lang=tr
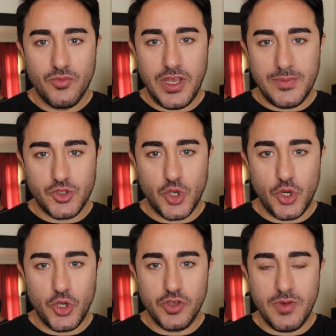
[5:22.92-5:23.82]
Bunu hep
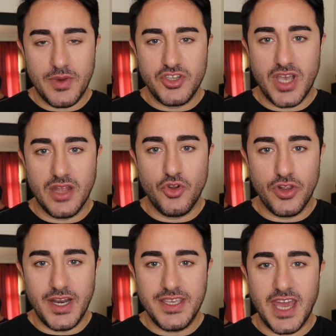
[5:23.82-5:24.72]
söylüyordum ama canlı
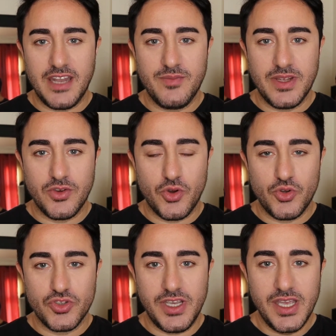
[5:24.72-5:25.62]
olarak kendimde de
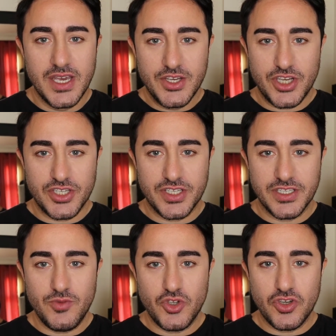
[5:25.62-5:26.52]
görünce
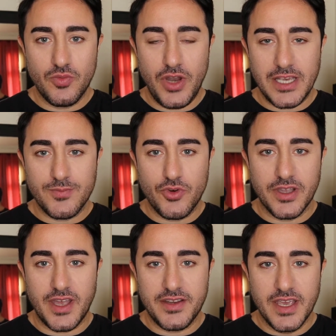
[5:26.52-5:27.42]
şaşırdım. Çünkü bu lens bu
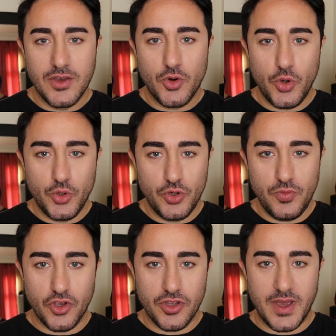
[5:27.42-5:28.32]
kadar koyu
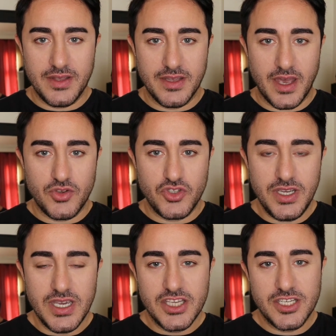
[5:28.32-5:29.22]
durmuyordu bende daha
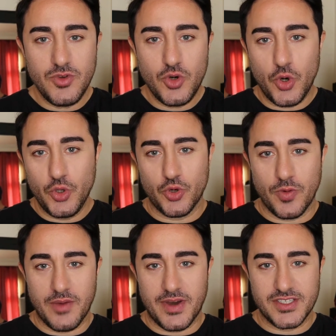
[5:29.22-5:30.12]
önce. Şimdi koyu
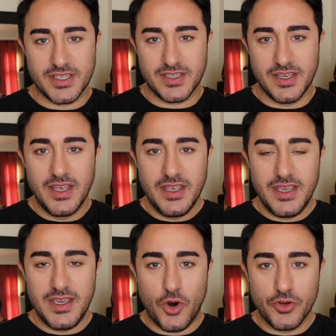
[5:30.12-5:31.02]
durmaya başladı.
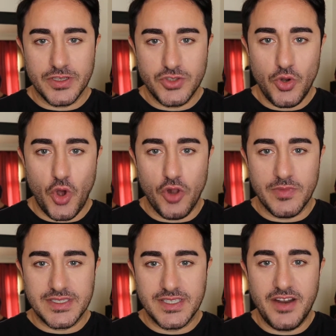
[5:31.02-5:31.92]
E, orta ton
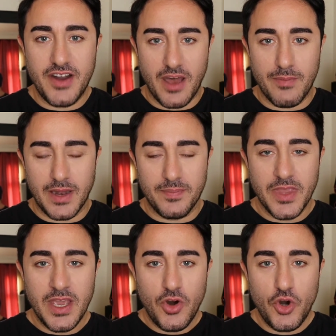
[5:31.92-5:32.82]
olmasına rağmen.
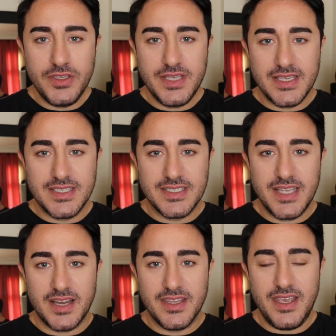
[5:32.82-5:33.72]
O yüzden
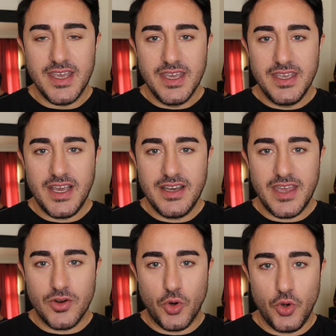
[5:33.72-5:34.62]
sizler de ne
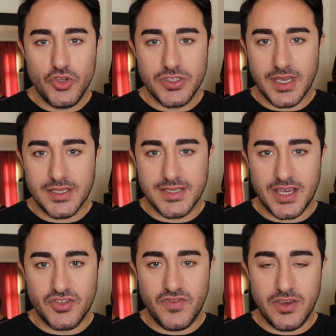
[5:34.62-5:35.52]
kadar koyuysa
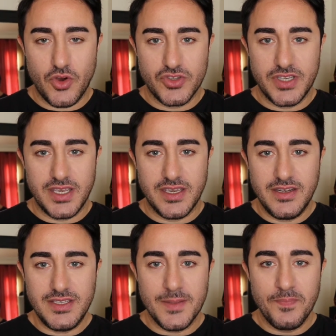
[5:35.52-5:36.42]
saç ve göz
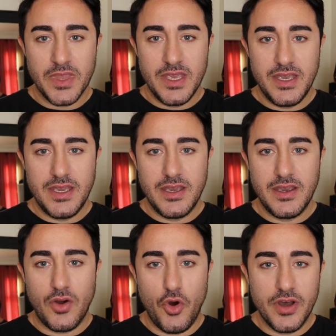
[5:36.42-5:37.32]
renginiz
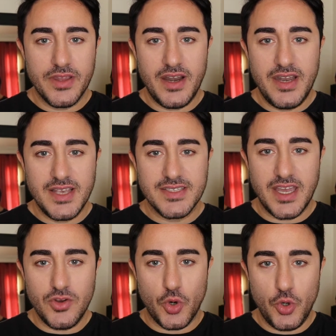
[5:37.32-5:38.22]
e, o kadar
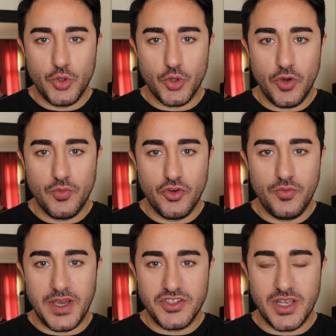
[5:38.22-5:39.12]
lensler koyu duruyor.
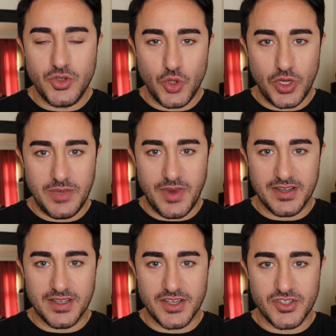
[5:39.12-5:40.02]
Bunu baştan söyleyeyim
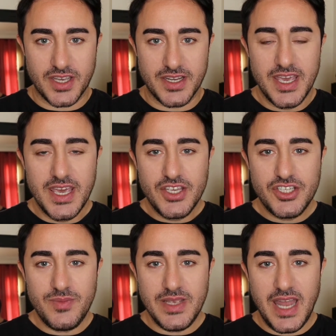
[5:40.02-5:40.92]
arkadaşlar.
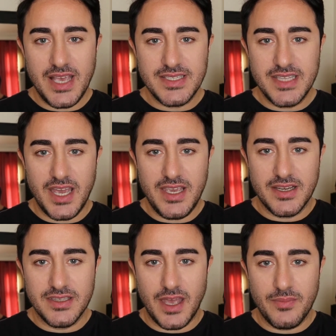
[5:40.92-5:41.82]
Şimdi lensi daha
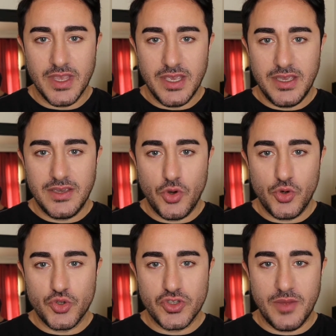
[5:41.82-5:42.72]
yakından e,
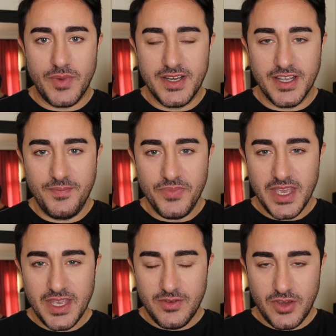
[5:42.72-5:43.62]
görüntüsüne bakalım.
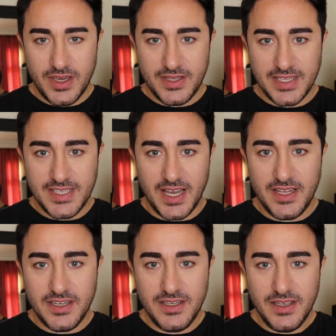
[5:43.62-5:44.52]
E,
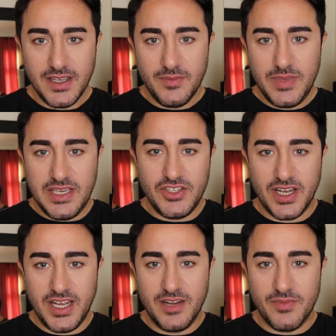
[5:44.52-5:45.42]
detaylarını bir
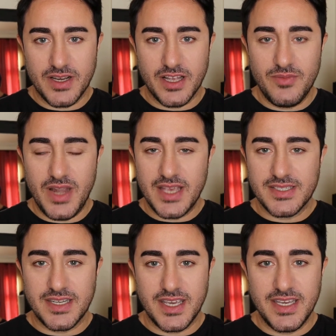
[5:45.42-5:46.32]
inceleyelim bakalım
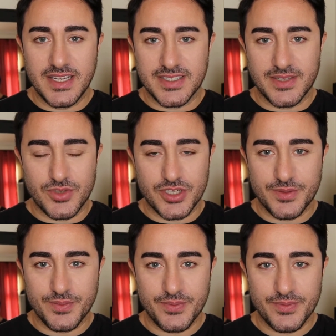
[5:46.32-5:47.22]
lensin rengi nasılmış.